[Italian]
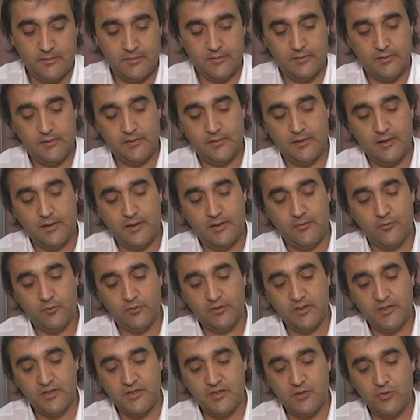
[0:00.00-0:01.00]
dalle
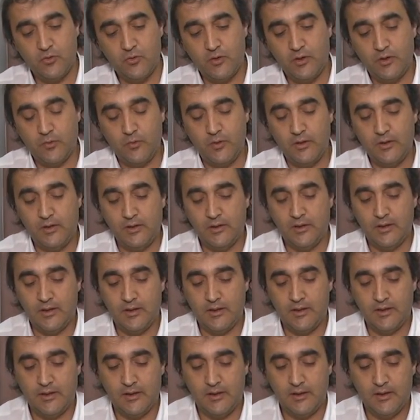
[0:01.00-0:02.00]
votazioni, quindi
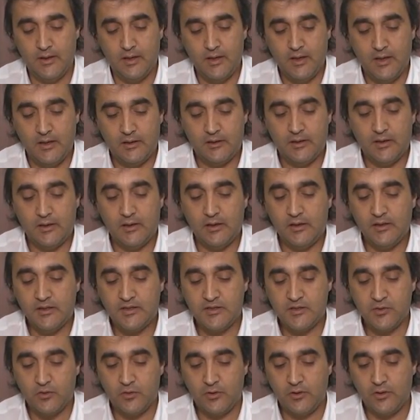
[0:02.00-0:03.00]
dalle
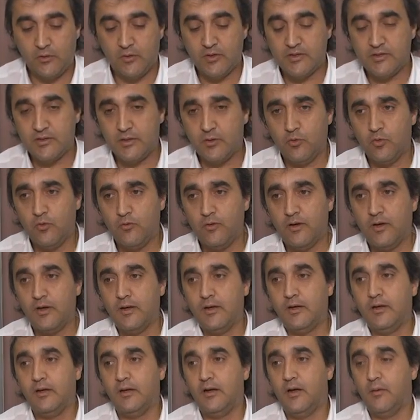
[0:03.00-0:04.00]
elezioni di questa
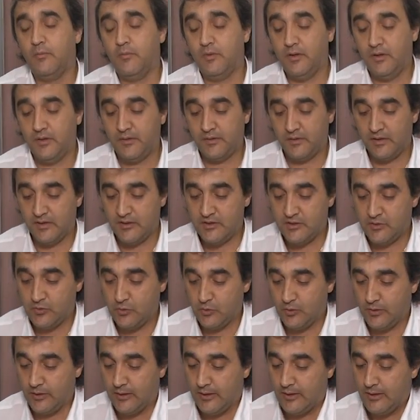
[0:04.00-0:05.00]
nuova
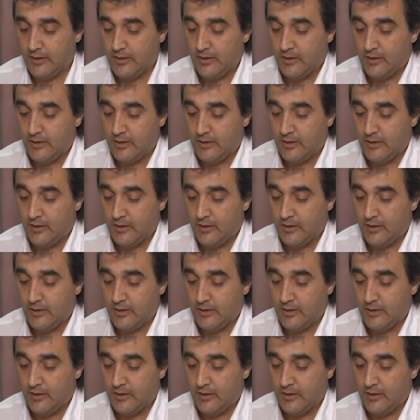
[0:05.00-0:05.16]
amministrazione.